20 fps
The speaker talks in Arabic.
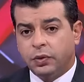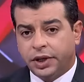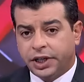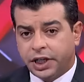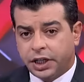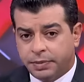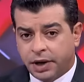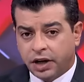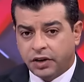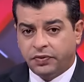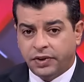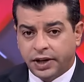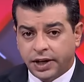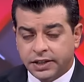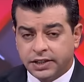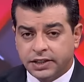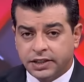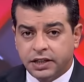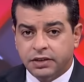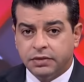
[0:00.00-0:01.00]
وكبار في
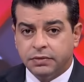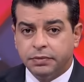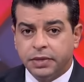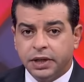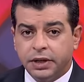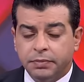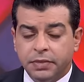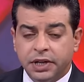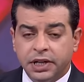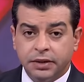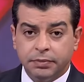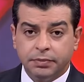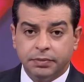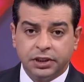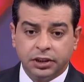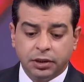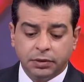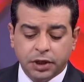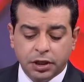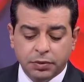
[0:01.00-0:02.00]
السن من من
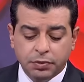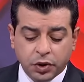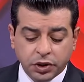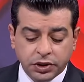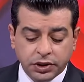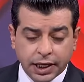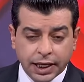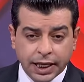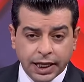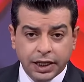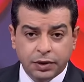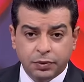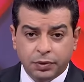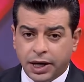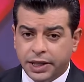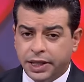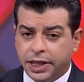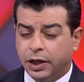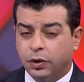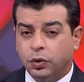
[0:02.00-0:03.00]
من ضمن المعتقلين
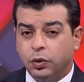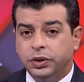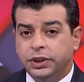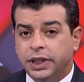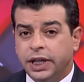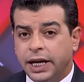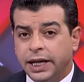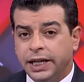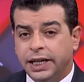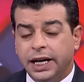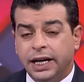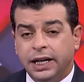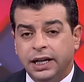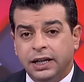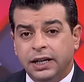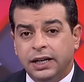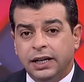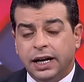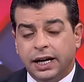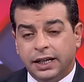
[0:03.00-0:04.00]
وهذا يقودنا الى
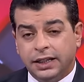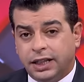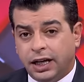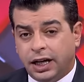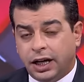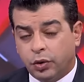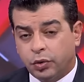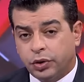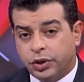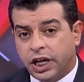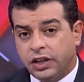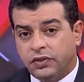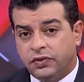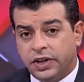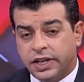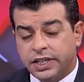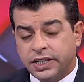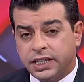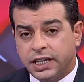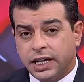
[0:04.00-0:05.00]
التحركات
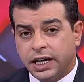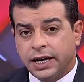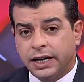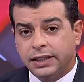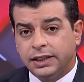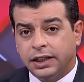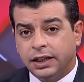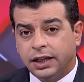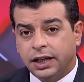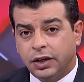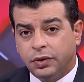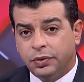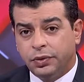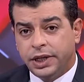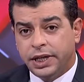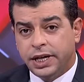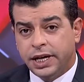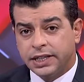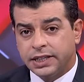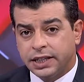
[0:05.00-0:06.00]
في السياقات
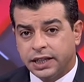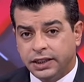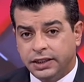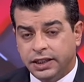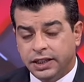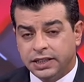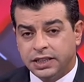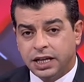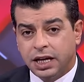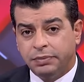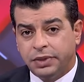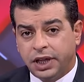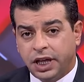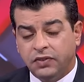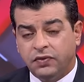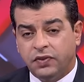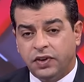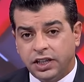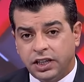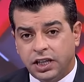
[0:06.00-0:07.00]
القانونية سيد عصام
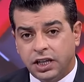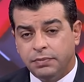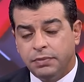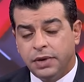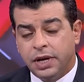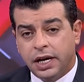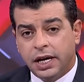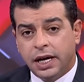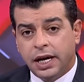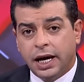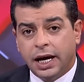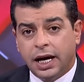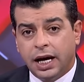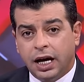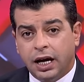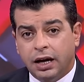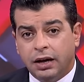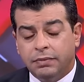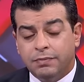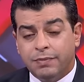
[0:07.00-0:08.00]
كيف يتم
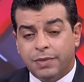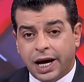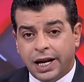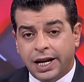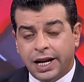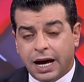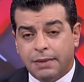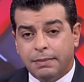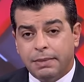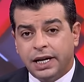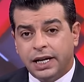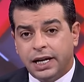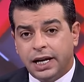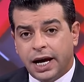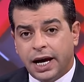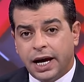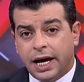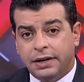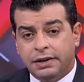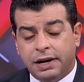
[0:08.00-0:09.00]
العمل
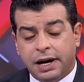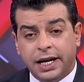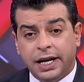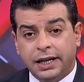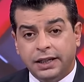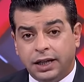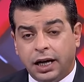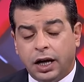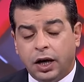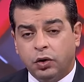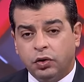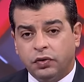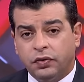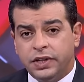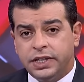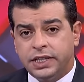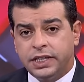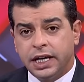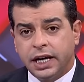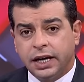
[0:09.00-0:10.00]
الآن على التحرك في
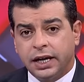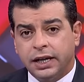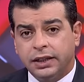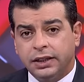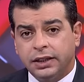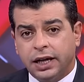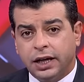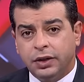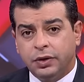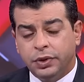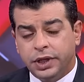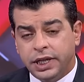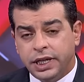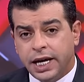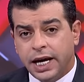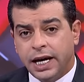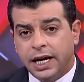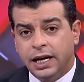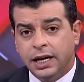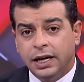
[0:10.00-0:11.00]
سياقات
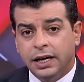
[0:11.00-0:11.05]
قانونية